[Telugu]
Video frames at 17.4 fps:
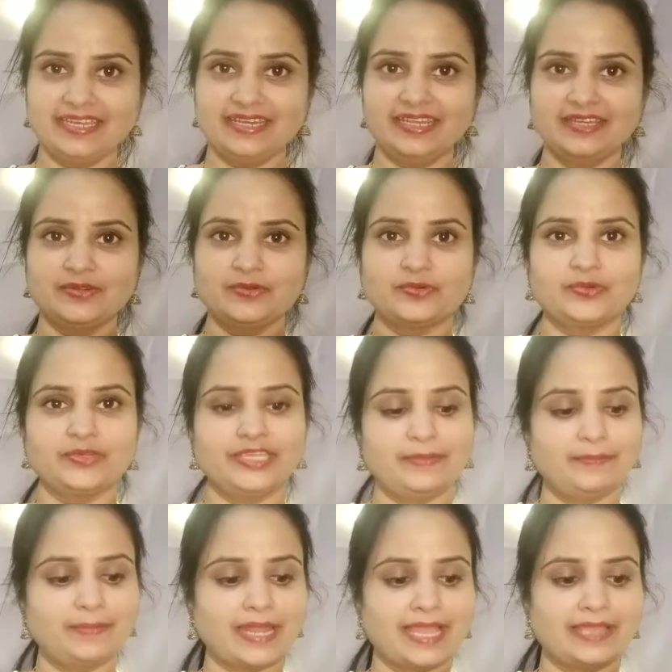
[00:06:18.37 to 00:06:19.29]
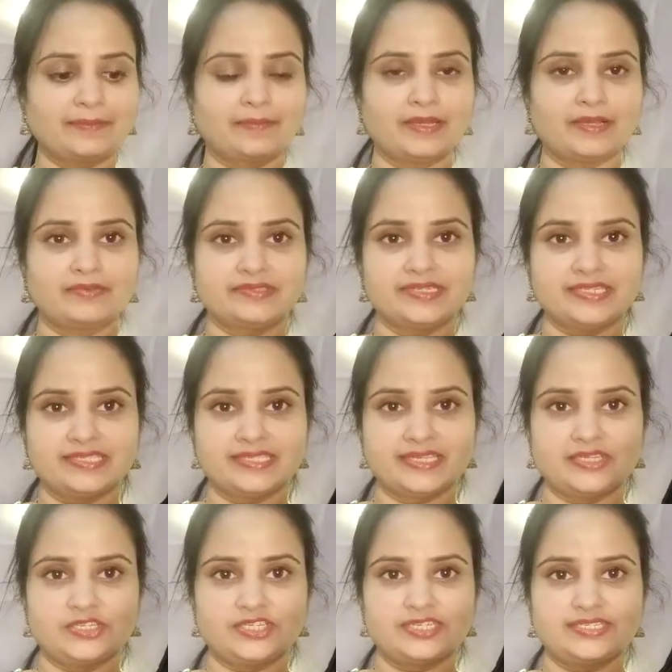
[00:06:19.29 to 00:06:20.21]
నేను ఈ బ్లాక్ బ్లౌజ్
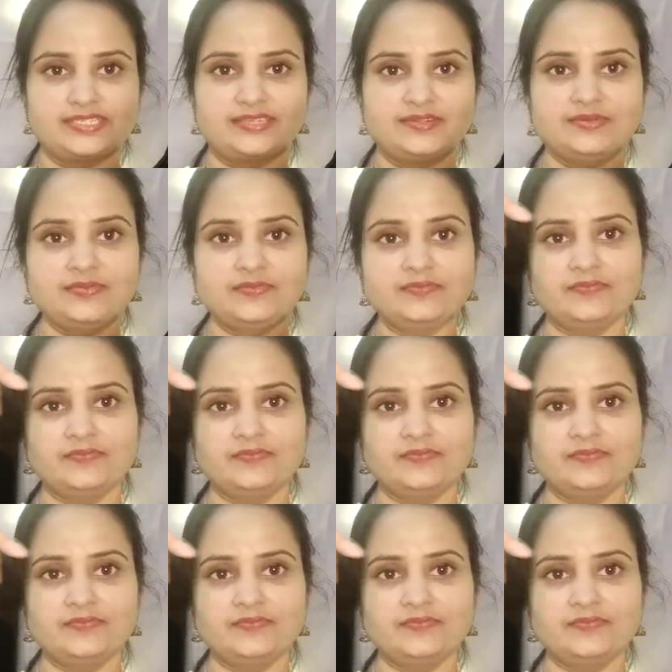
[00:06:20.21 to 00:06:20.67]
డిజైన్ చేశాను